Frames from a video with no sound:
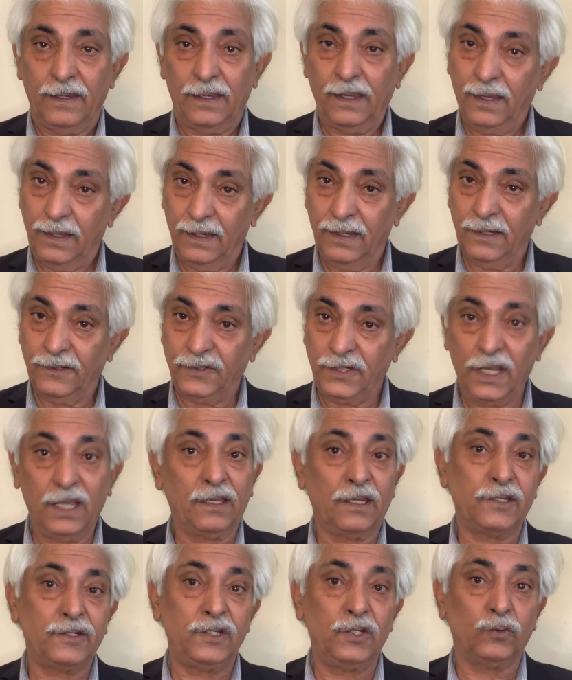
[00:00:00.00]
कि
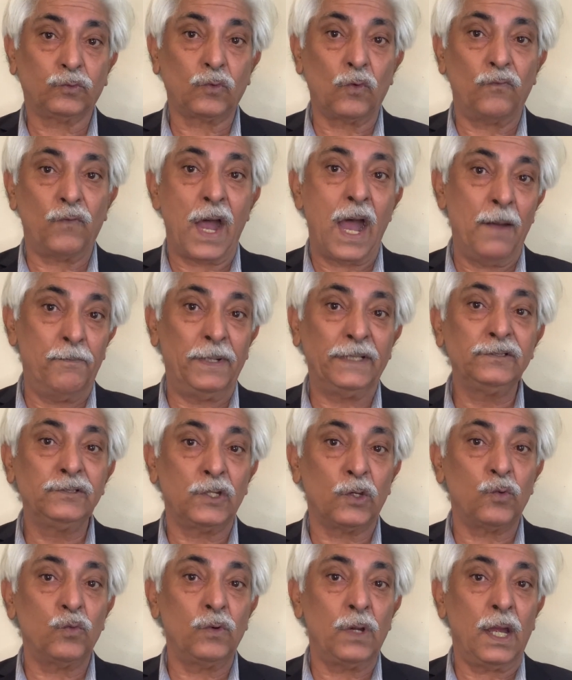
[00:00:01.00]
शेख रशीद को वहाँ बंद
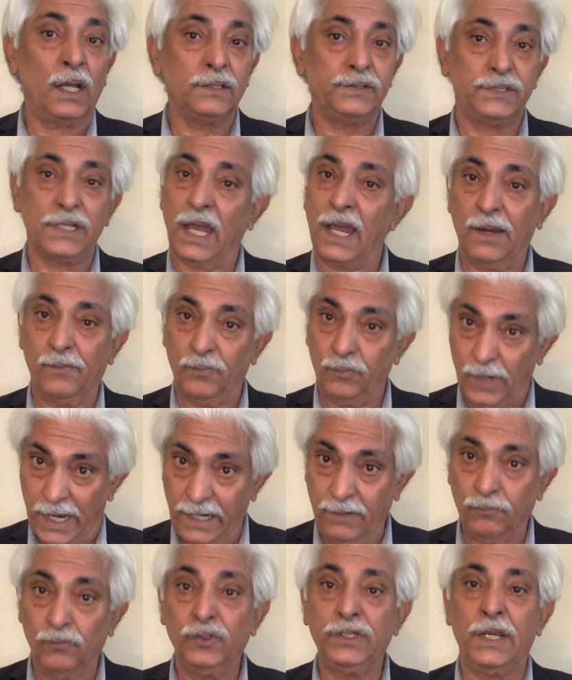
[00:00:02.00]
करूँगा जहाँ
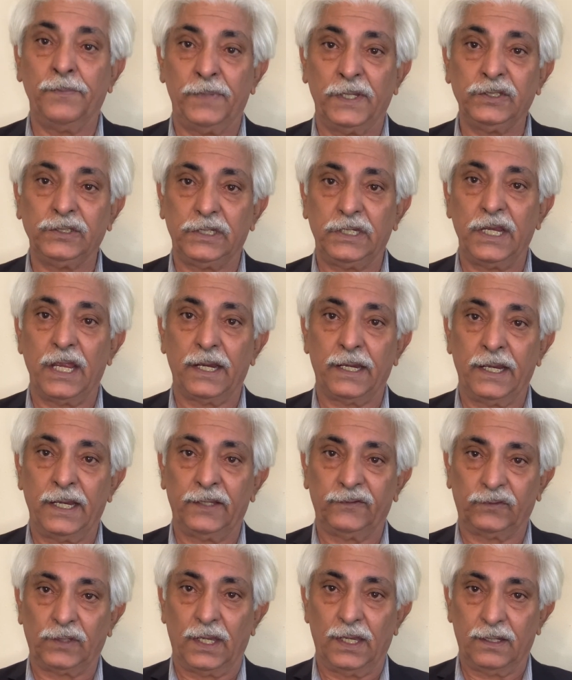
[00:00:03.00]
मैं मुझे बंद किया
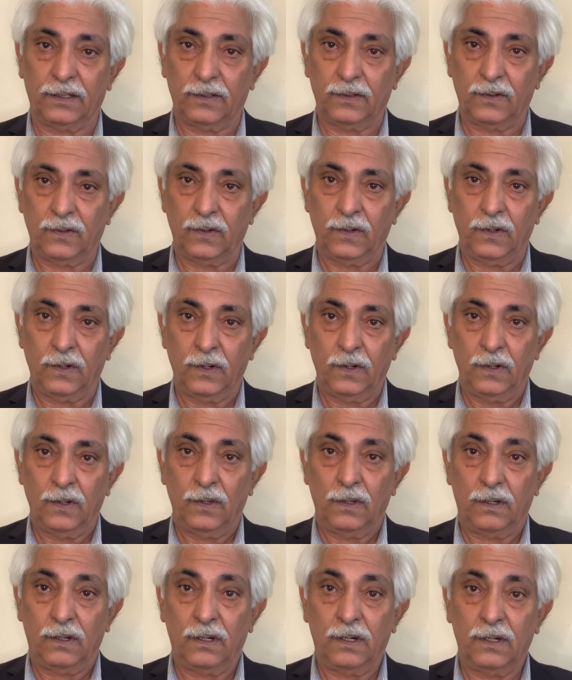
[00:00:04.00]
गया था
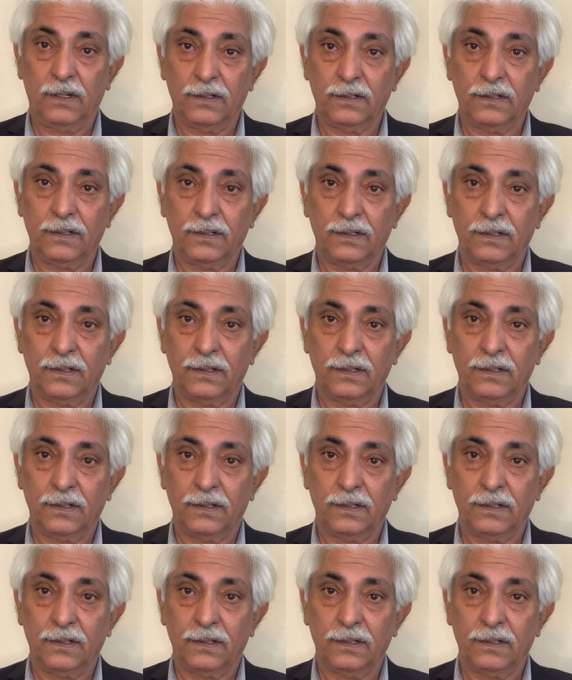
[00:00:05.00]
और